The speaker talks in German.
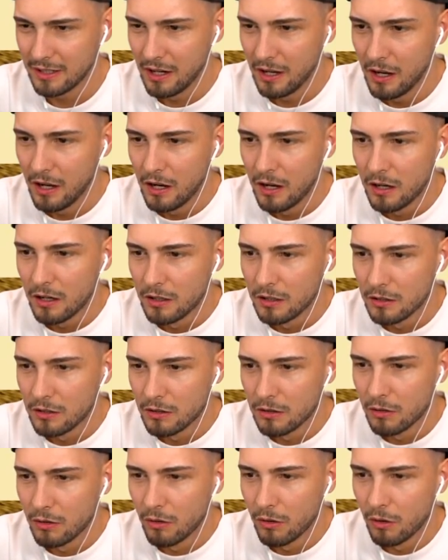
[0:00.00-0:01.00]
Hallo?
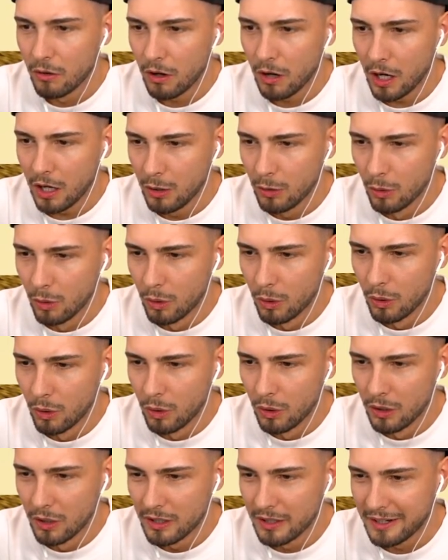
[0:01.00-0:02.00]

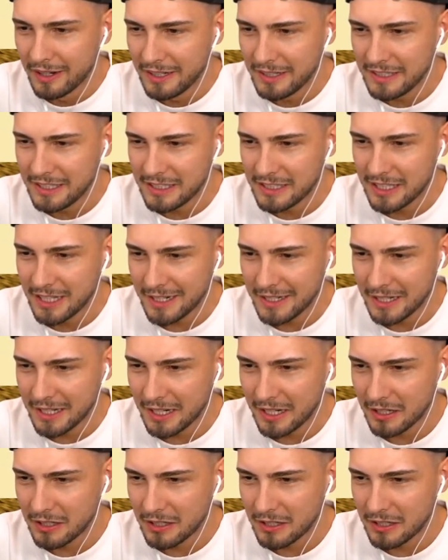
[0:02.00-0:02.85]
Hallo, richtig leckerer